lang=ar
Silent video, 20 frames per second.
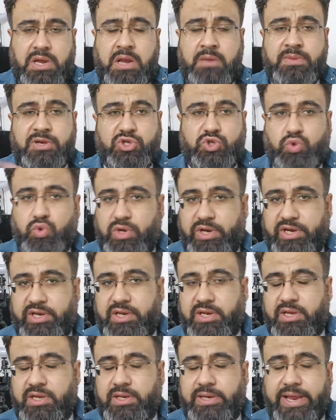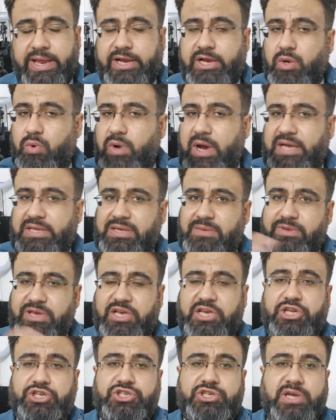المسؤولين يعني كل واحد عم
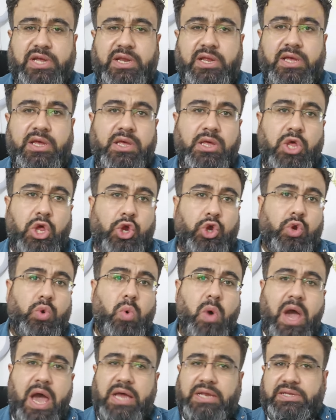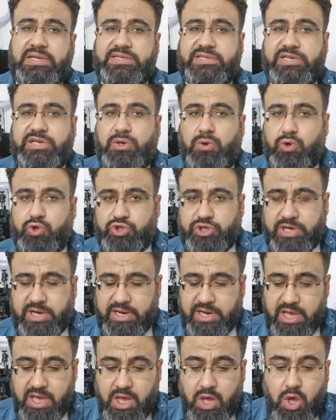يحكي شكل كل واحد تصريحه
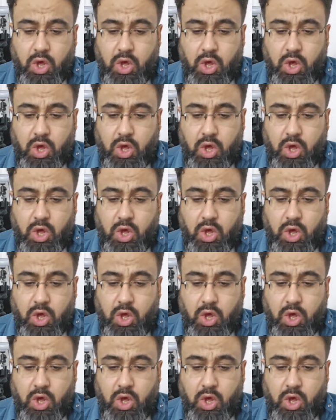شكل